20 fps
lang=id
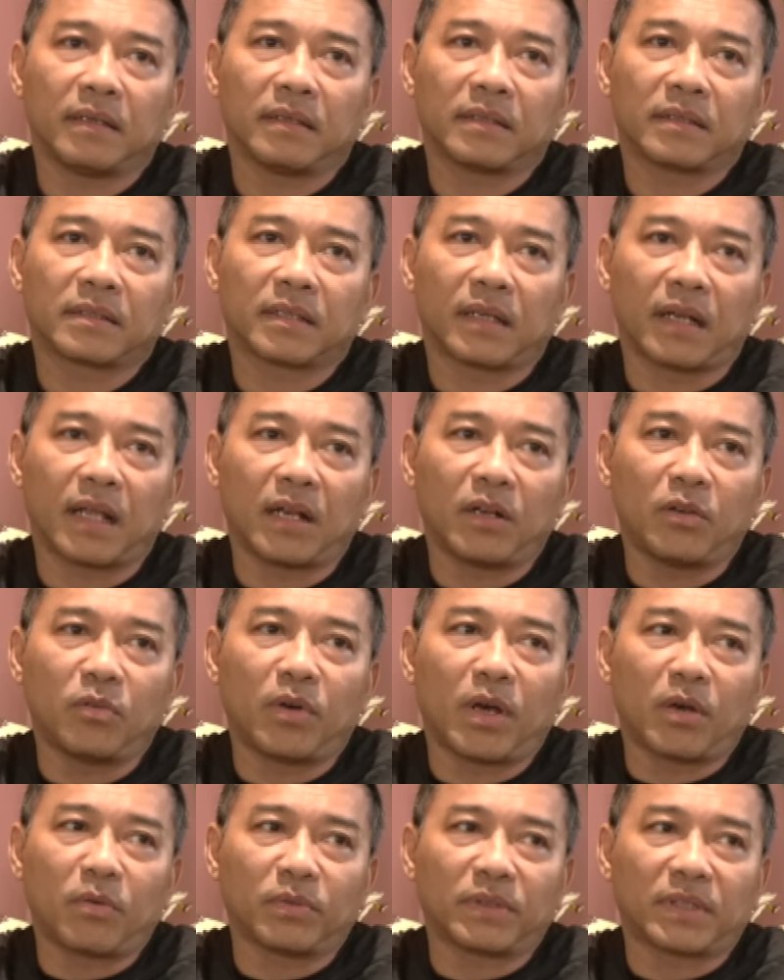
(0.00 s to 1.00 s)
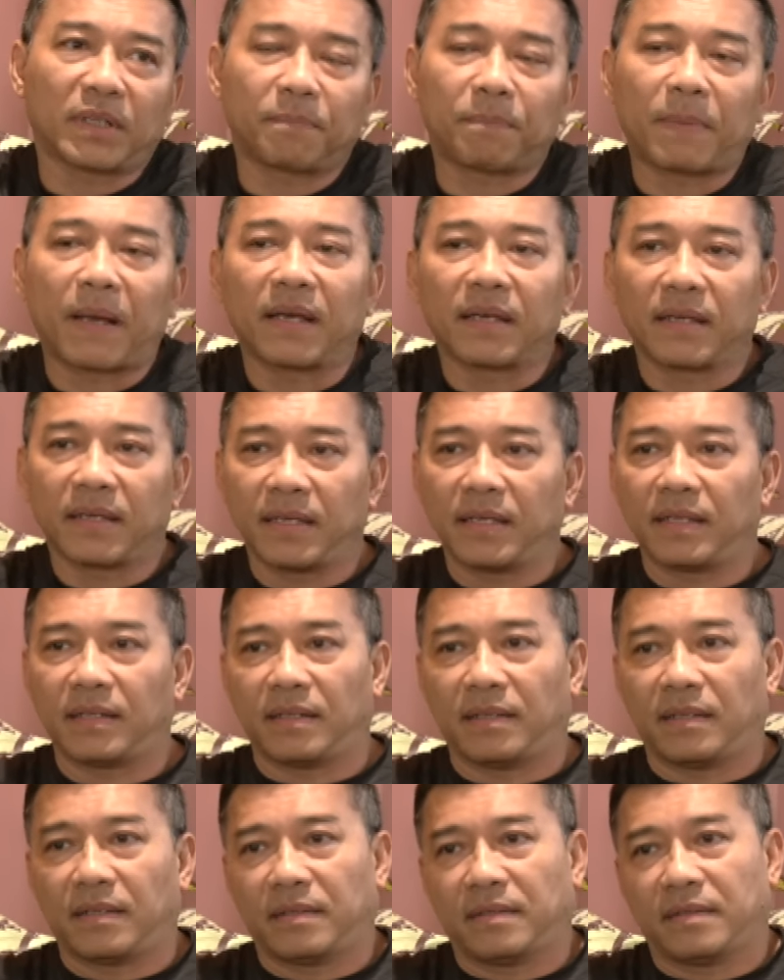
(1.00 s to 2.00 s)
selalu aku
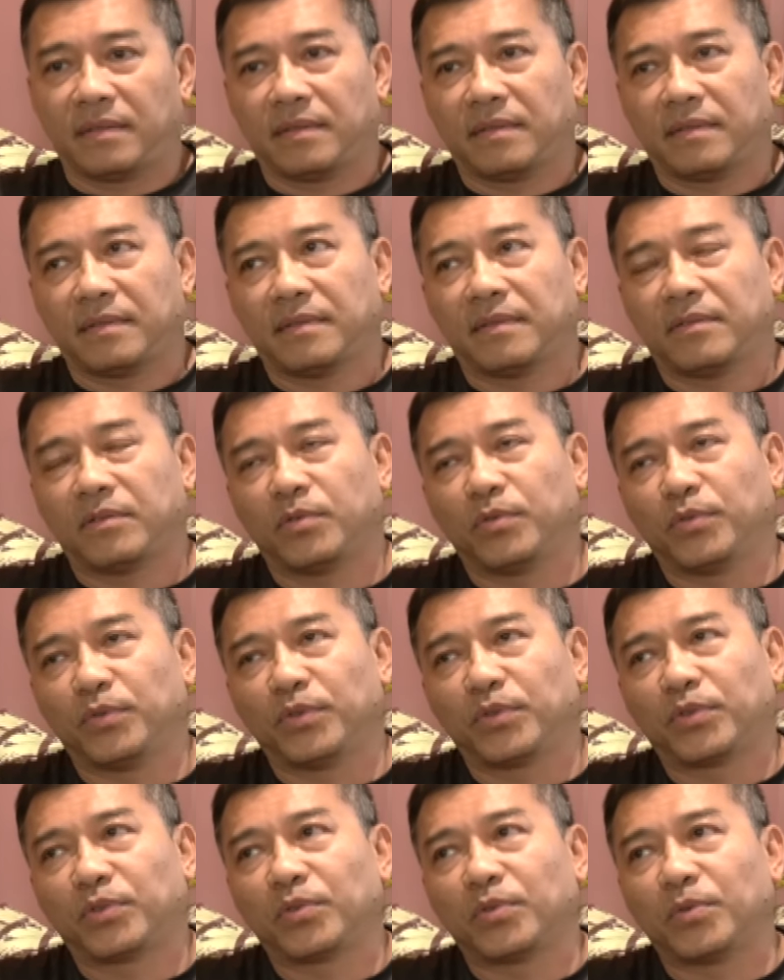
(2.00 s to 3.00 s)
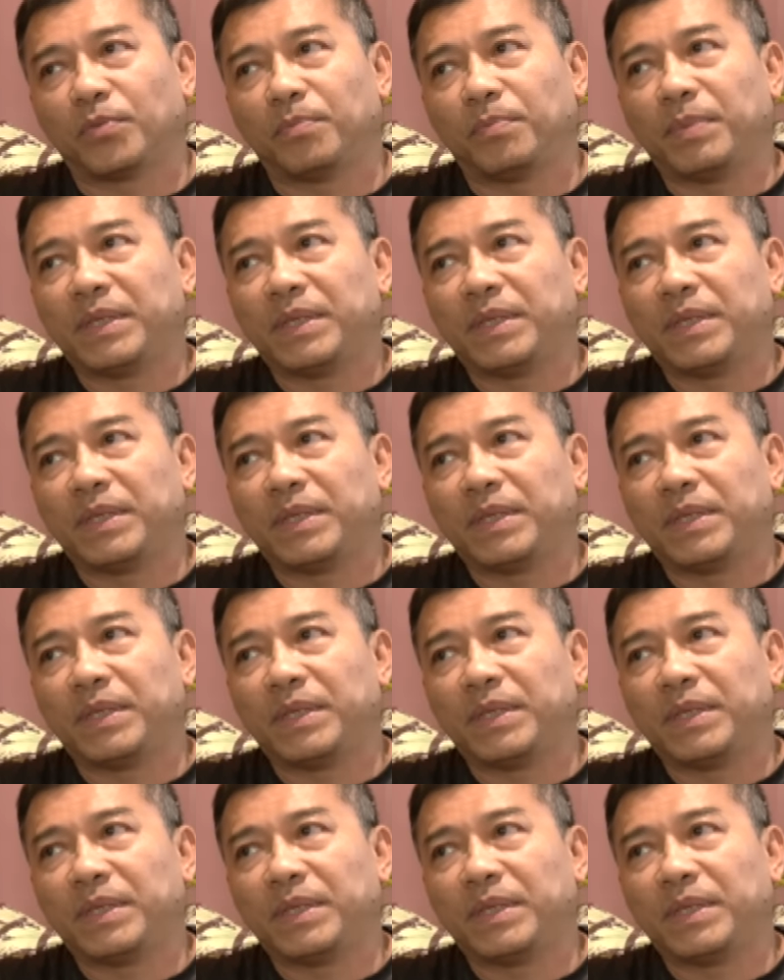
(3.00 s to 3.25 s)
terpanggil untuk